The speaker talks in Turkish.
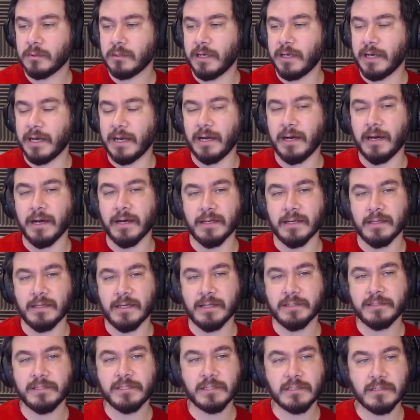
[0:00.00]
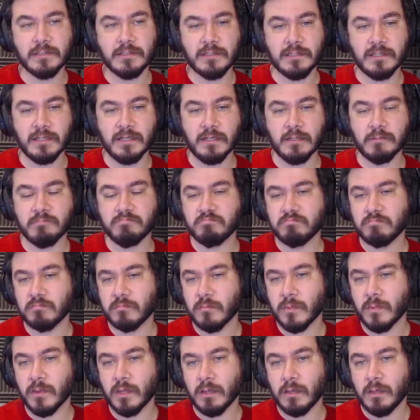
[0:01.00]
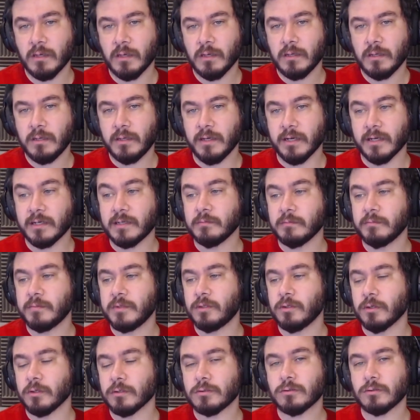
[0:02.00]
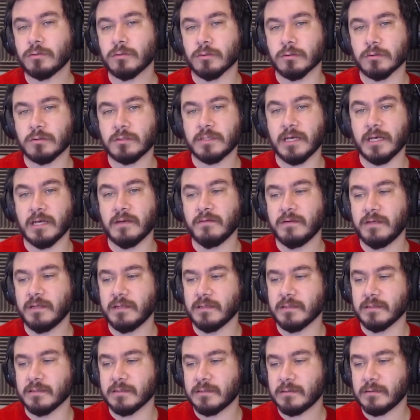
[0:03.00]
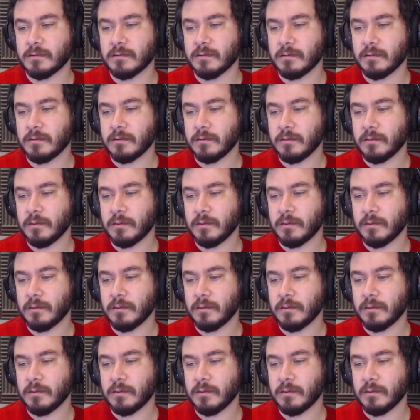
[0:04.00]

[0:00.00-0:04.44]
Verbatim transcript: Yani aileden çıkınca yakın bir dostunuz, sevgiliniz,